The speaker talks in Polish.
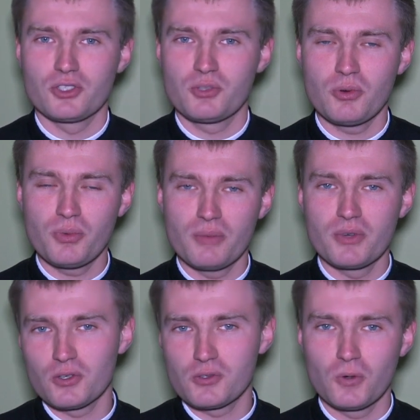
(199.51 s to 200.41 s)
Spróbujemy
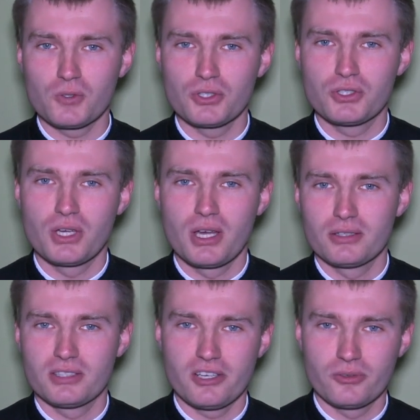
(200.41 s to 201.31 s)
rozłożyć
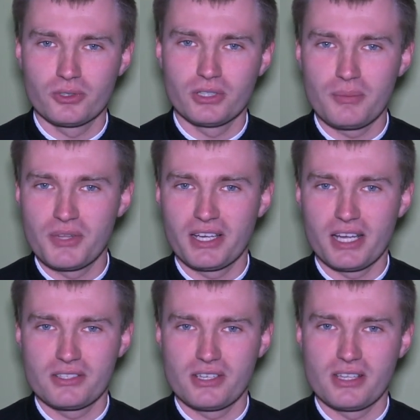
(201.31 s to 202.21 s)
tę
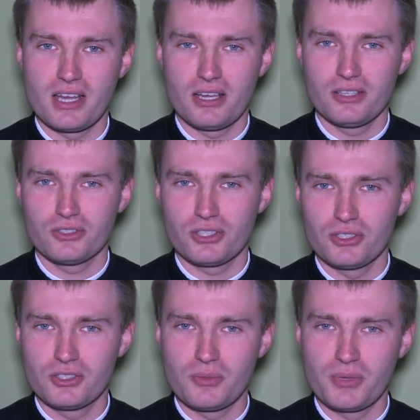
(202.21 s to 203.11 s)
aplikację na
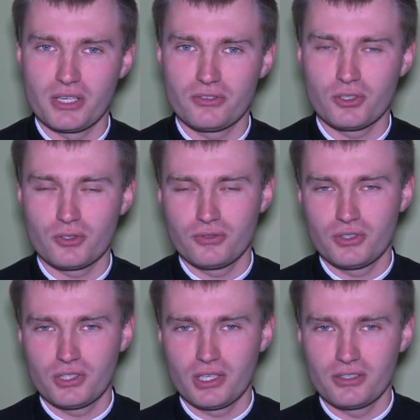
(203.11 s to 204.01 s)
części pierwsze.
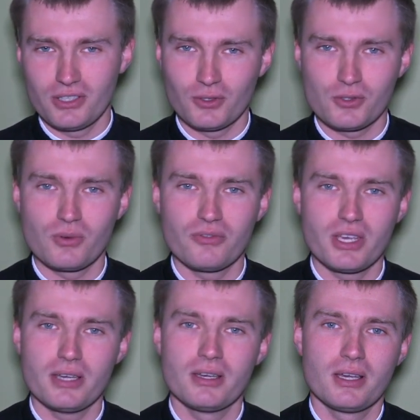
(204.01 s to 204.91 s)
Oczywiście nie
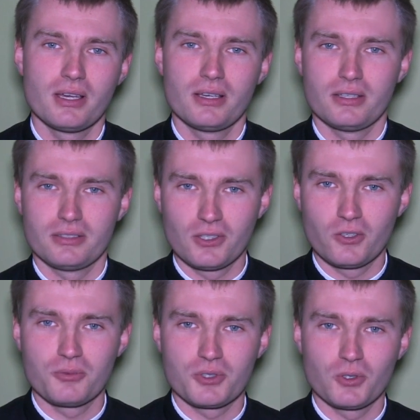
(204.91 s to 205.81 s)
dosłownie, tylko
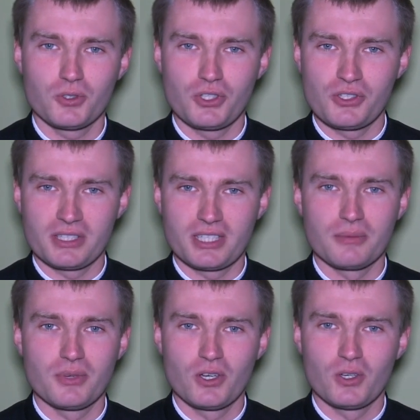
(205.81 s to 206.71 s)
w przenośni,
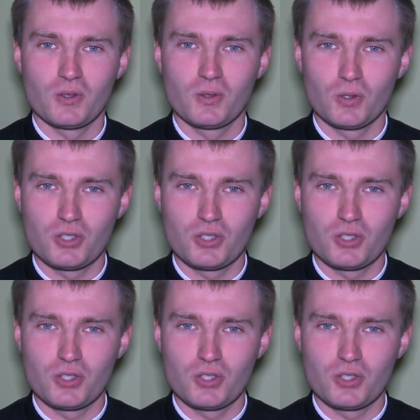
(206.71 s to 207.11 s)
zatem do